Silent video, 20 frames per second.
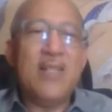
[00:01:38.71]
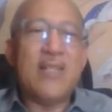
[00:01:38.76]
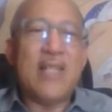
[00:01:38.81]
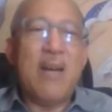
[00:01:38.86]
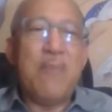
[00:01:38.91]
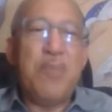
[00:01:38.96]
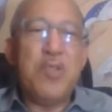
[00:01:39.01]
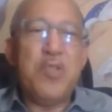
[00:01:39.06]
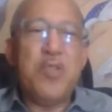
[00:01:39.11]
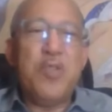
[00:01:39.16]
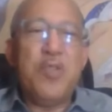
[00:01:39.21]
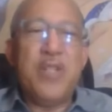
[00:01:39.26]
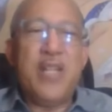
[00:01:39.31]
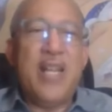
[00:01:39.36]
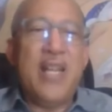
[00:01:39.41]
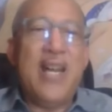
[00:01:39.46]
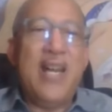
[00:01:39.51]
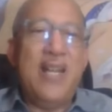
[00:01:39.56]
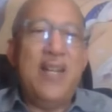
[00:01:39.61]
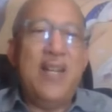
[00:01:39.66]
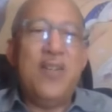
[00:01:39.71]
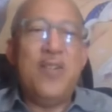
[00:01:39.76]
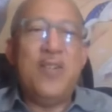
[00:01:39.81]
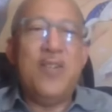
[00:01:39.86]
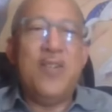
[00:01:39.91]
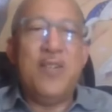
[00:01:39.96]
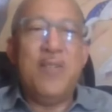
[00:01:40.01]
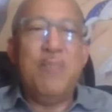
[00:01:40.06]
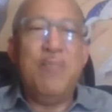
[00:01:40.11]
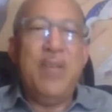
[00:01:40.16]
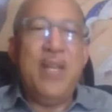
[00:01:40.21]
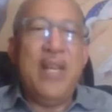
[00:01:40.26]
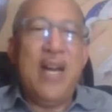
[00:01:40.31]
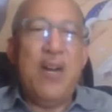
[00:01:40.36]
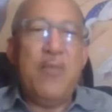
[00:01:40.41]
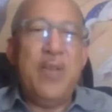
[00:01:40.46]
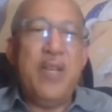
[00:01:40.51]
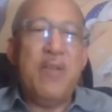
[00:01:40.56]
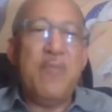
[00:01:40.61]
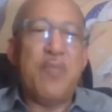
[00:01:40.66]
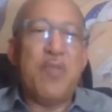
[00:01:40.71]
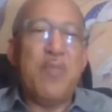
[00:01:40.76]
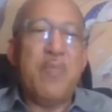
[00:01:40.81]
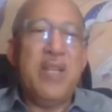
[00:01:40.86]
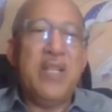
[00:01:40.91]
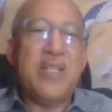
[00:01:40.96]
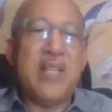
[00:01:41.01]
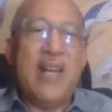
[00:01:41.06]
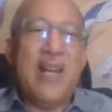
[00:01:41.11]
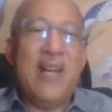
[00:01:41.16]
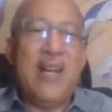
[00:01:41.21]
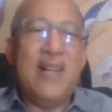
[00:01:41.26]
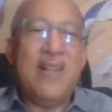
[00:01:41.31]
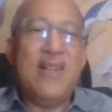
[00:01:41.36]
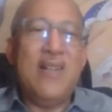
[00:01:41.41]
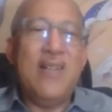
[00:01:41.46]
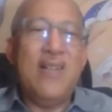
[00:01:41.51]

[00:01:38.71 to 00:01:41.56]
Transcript: Tapos nung nanalo, binawi yung promisa.